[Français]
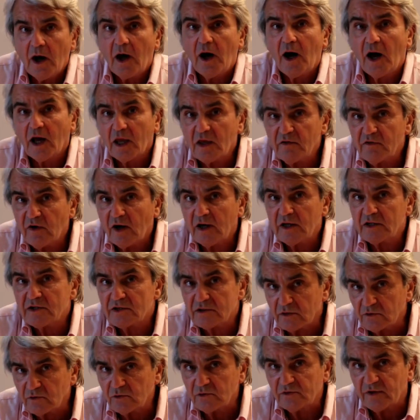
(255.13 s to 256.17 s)
arrivera
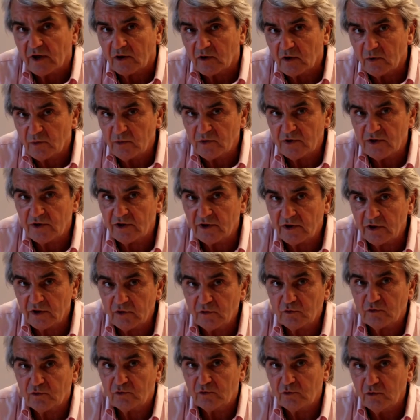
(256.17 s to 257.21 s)
sans doute à
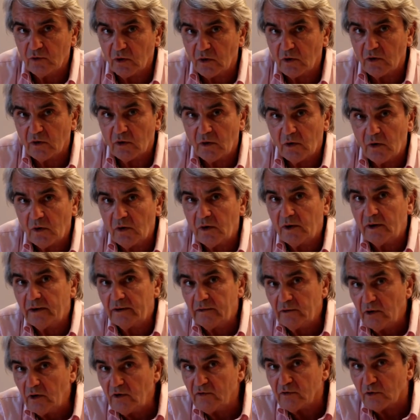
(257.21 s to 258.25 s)
communiquer sur euh,
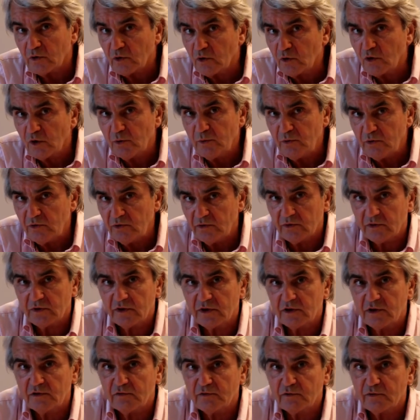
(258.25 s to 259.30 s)
l'œuvre commune
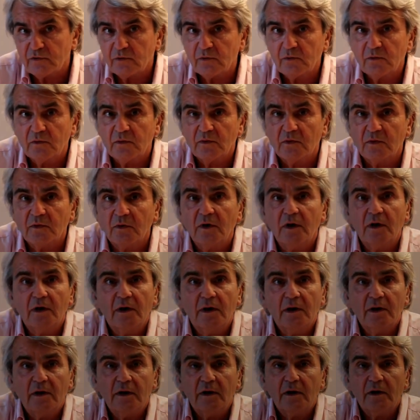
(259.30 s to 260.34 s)
qu'ils font euh,
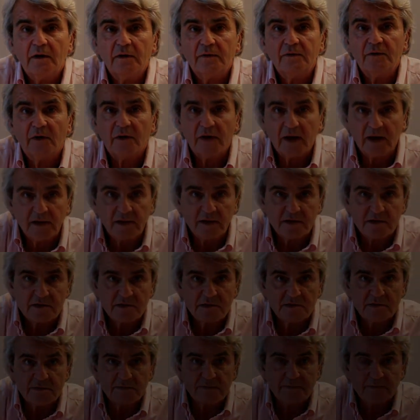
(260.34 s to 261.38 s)
dans la
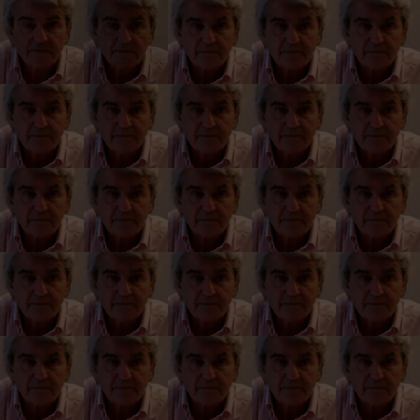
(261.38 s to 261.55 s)
classe.